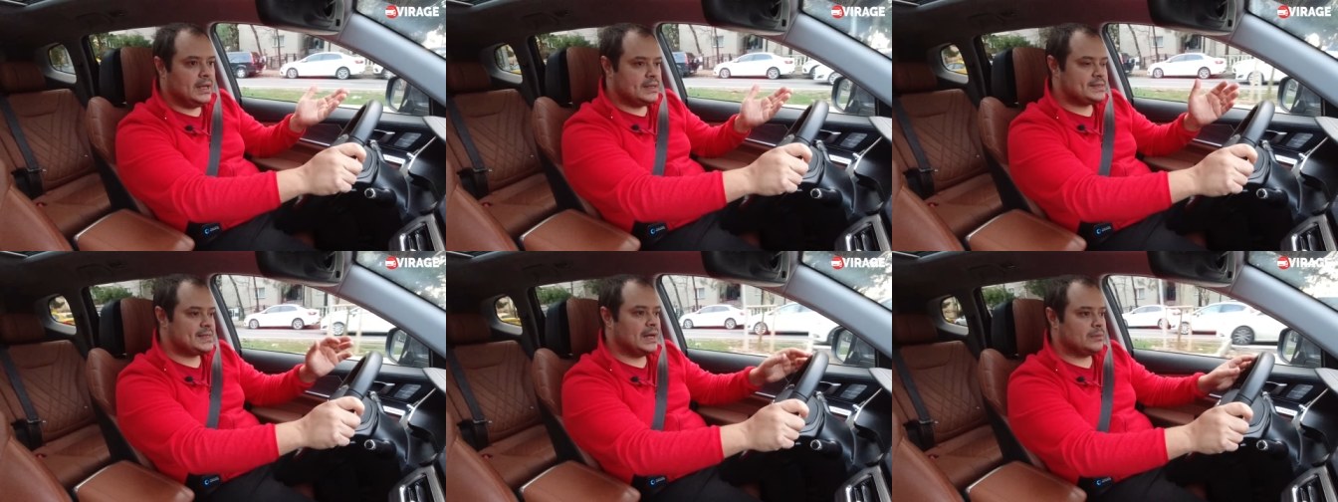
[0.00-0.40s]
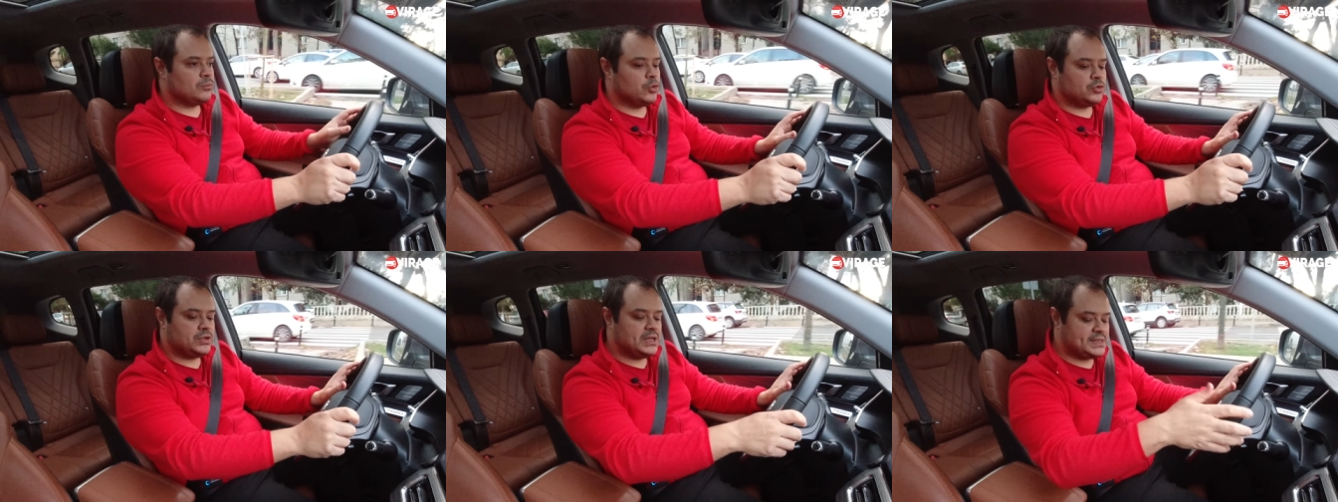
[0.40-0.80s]
sert
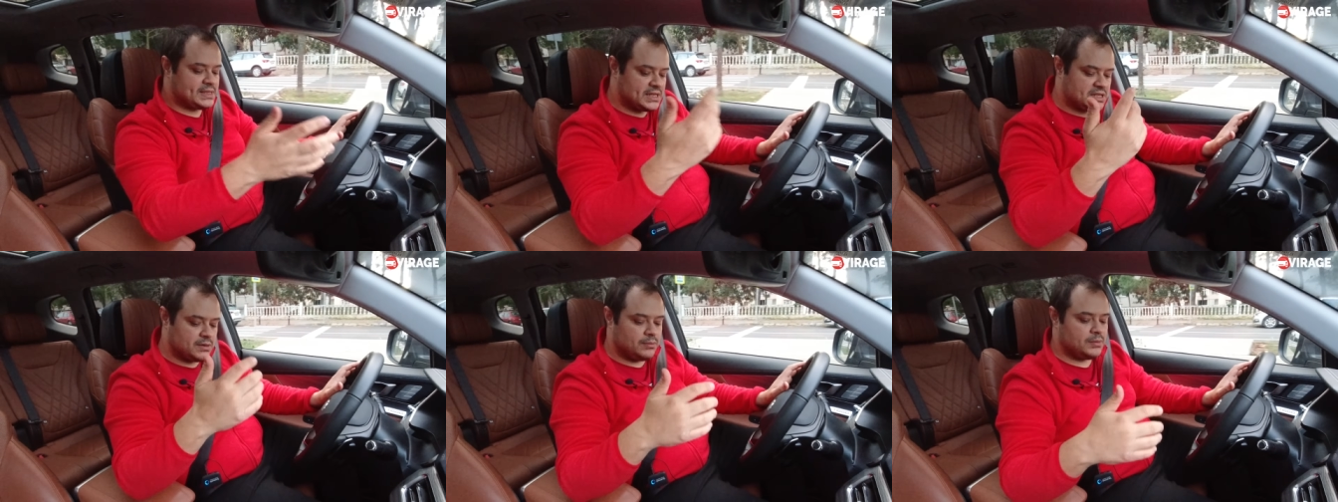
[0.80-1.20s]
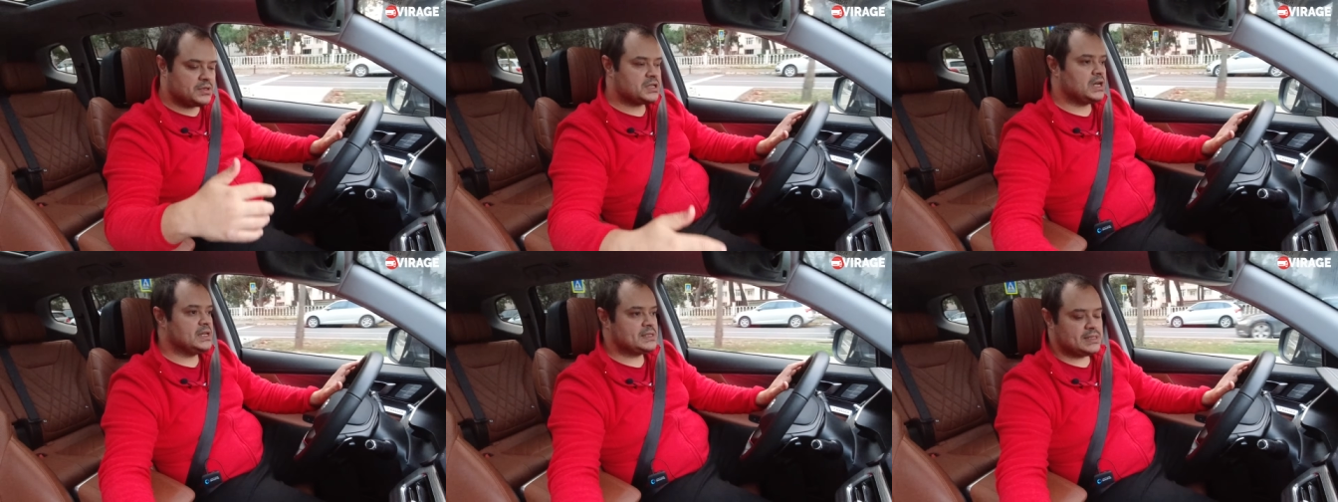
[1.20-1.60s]
modda seçebilme
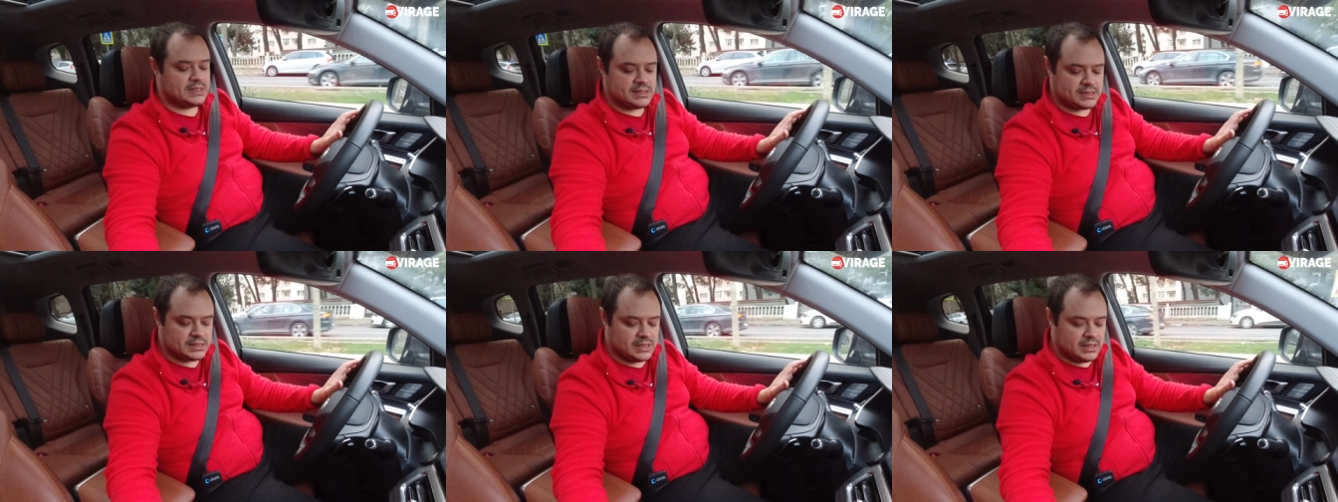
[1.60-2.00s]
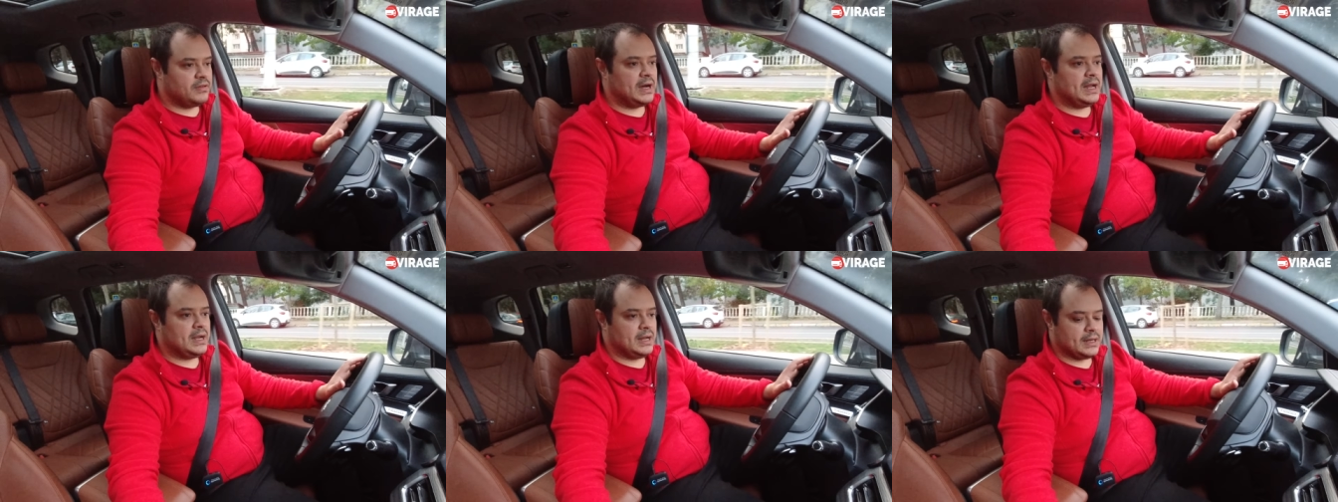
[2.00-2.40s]
şansınız
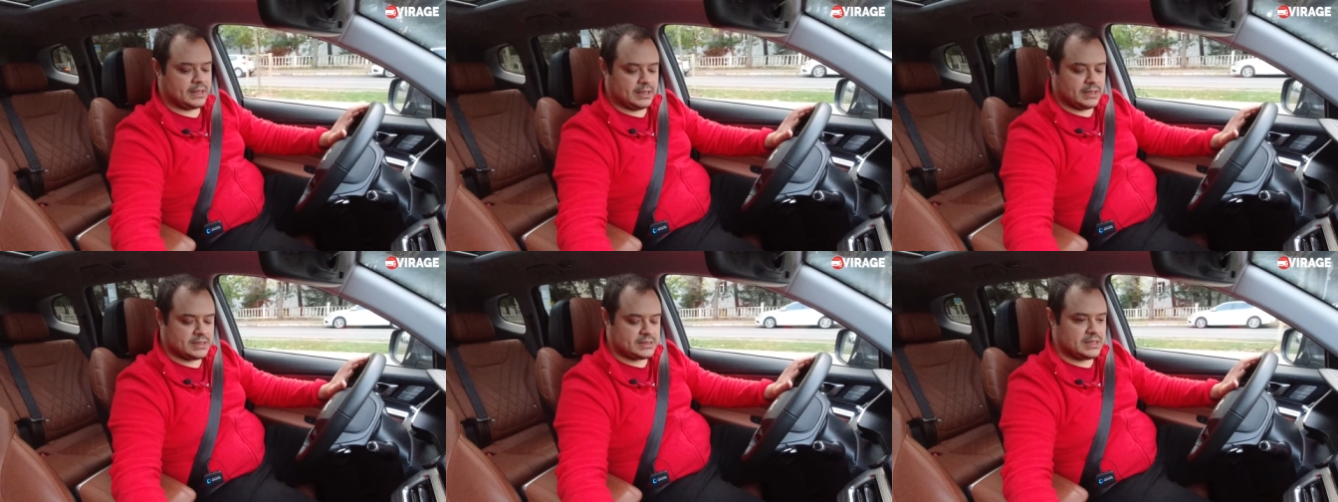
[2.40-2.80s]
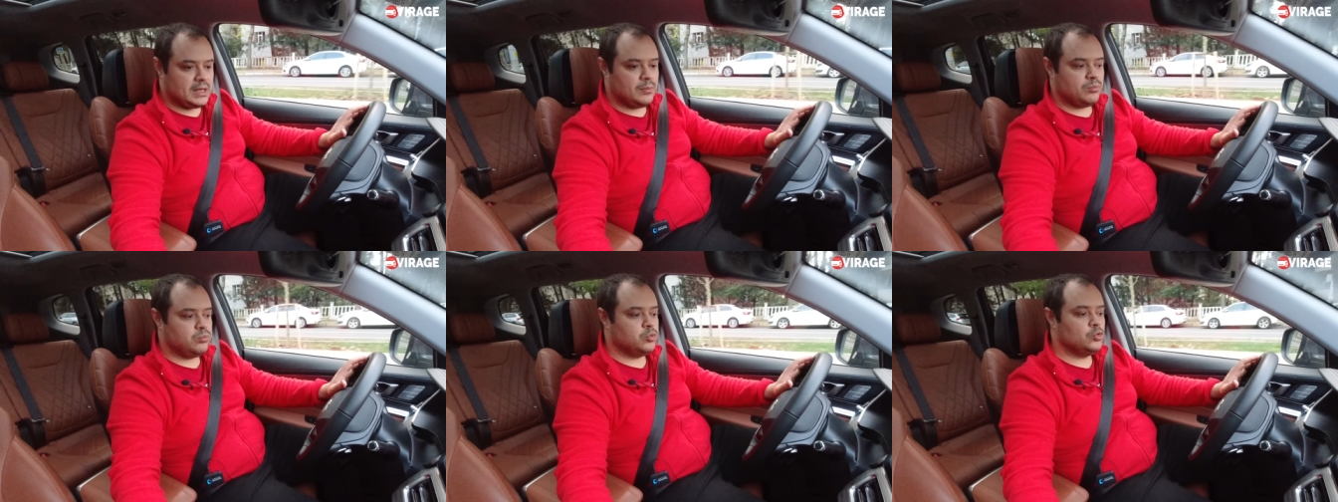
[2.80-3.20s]
var
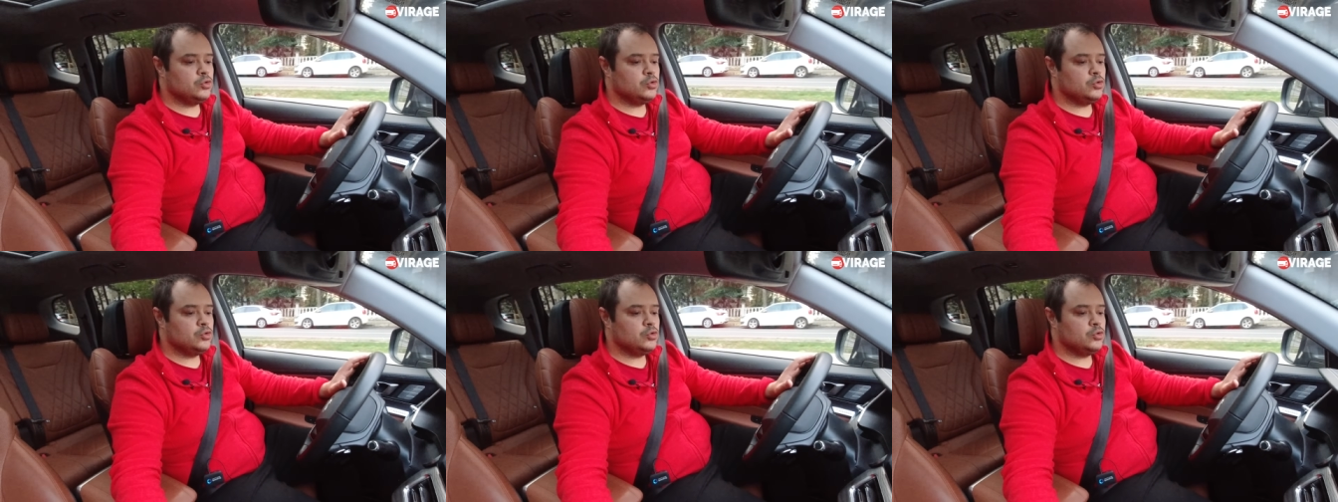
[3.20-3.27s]
arkadaşlar.